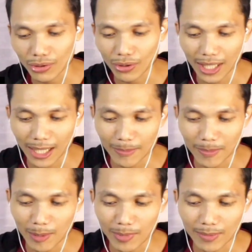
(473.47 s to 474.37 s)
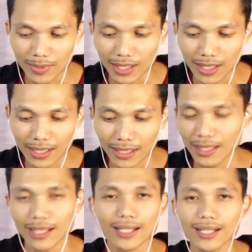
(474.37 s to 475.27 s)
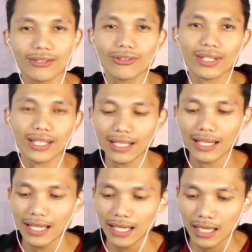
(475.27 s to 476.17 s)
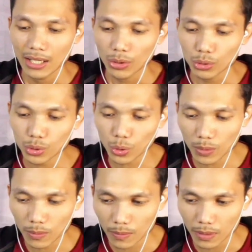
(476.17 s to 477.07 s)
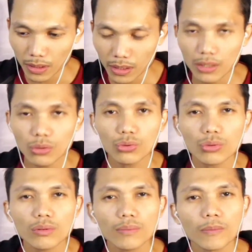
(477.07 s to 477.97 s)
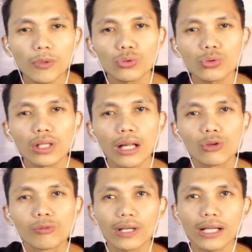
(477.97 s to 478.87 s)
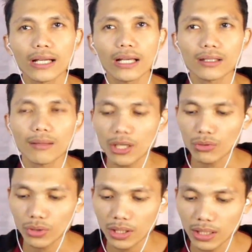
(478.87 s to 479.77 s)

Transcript: terharu gitu loh karena memang bener-bener gila gokil ya untuk ini untuk untuk di lagu mereka yang